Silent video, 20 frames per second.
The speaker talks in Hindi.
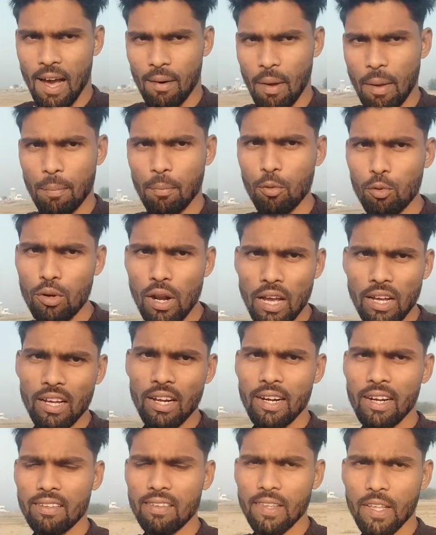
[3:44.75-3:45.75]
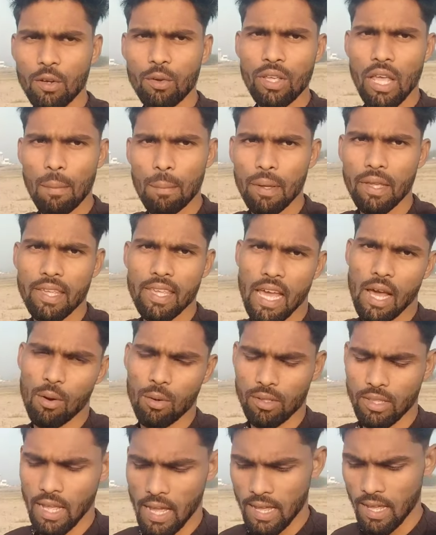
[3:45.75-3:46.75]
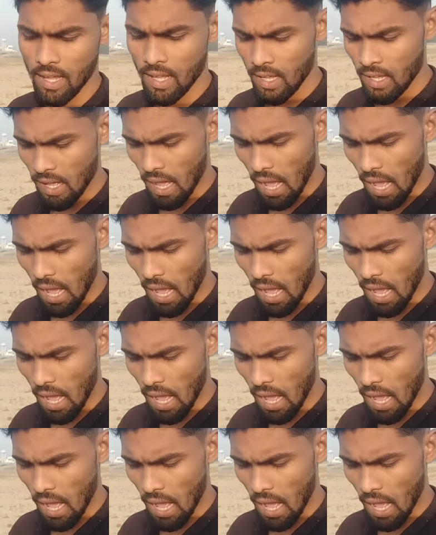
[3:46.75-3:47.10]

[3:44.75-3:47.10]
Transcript: और भाई पूरा करने से देखो यहाँ पे क्या होता है